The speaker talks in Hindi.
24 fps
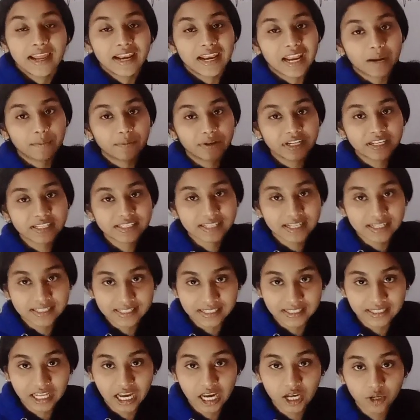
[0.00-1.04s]
लाइबिलिटीज़ का
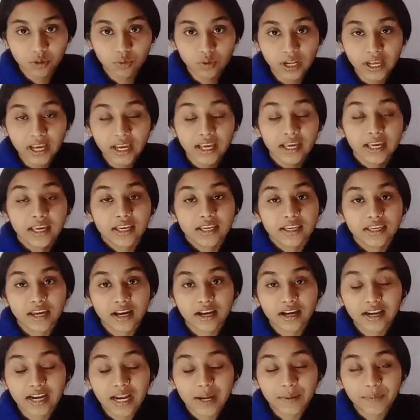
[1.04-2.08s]
सीधा रूल है कि
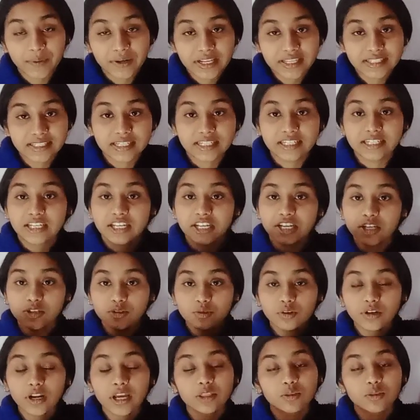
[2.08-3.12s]
अगर लाइबिलिटीज़
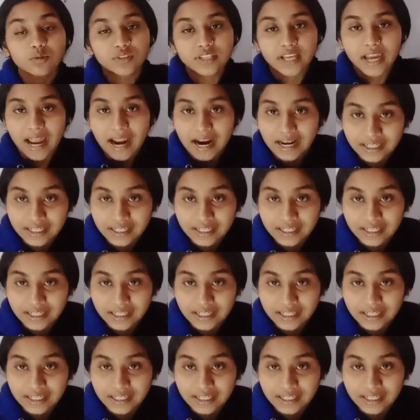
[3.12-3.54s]
इंक्रीज़ हो रहा है तो उसे